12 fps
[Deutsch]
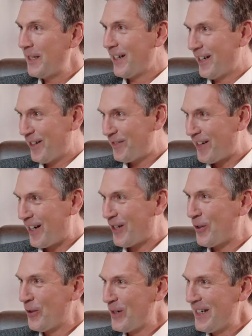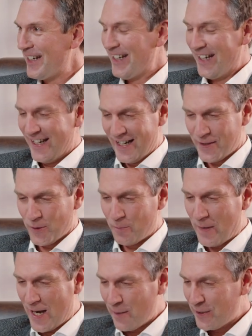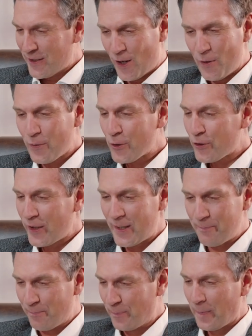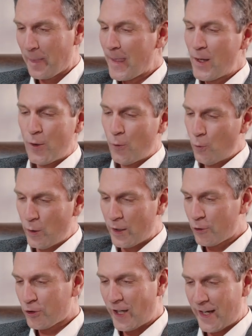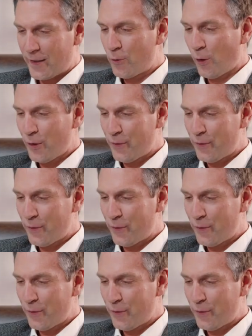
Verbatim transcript: Mediaerfahrung. Also ein paar habe ich hier aufgeschrieben. Urgestein,